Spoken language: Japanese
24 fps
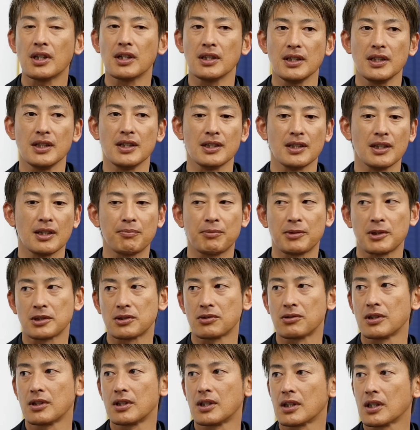らいやっぱ
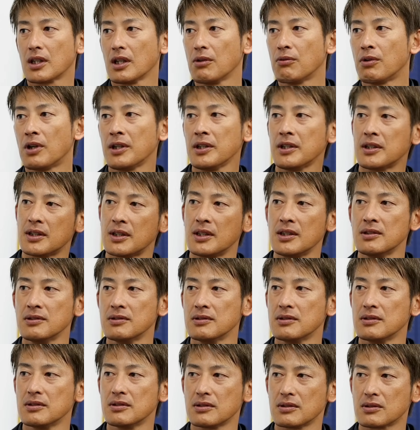それだけ割り切
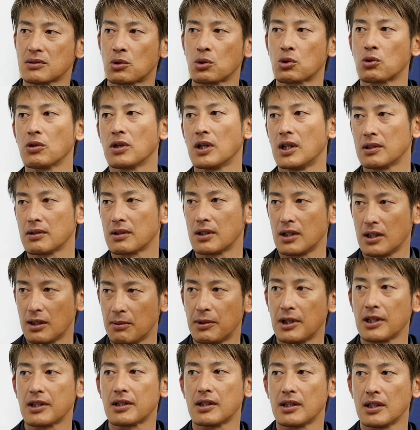ることがあるから、
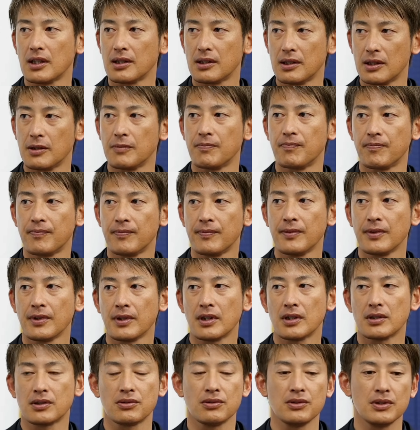バッ
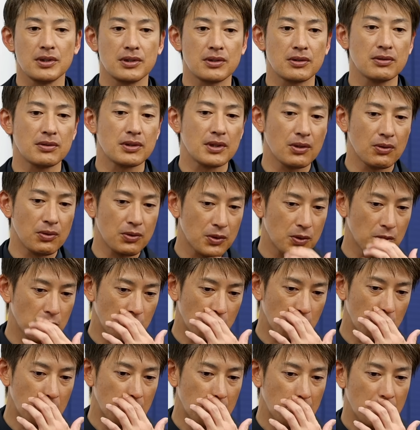ターって3-2って本
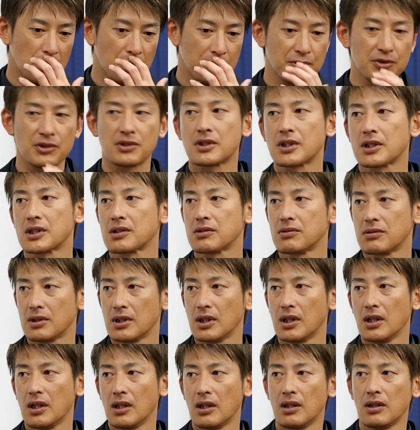当難しく
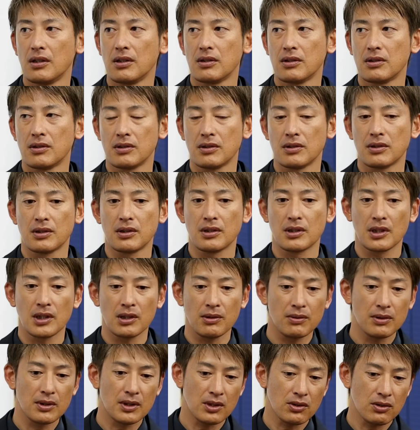て例
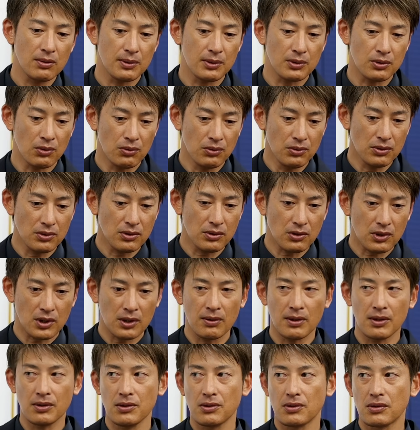えば本当
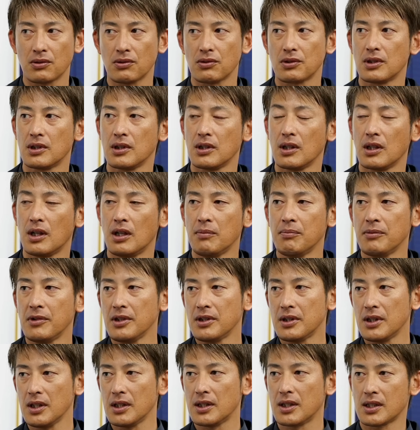際どいところってあんま
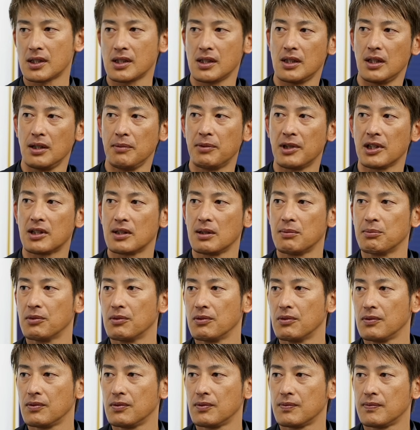り手出さないバッター
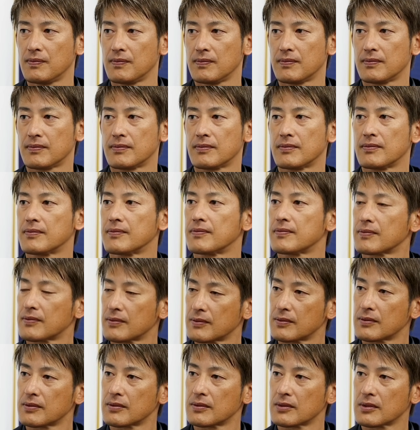もあそ
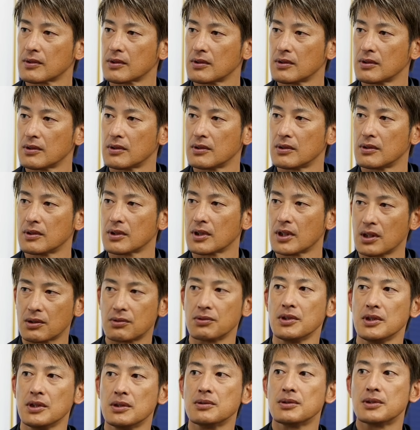うです、はい、
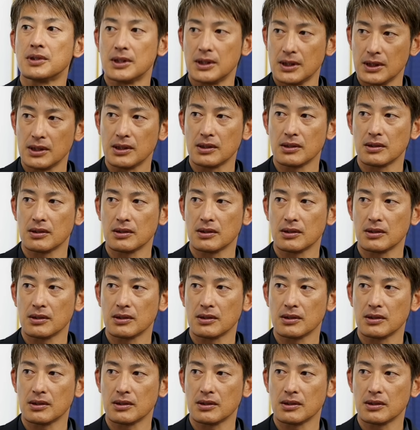逆にいるし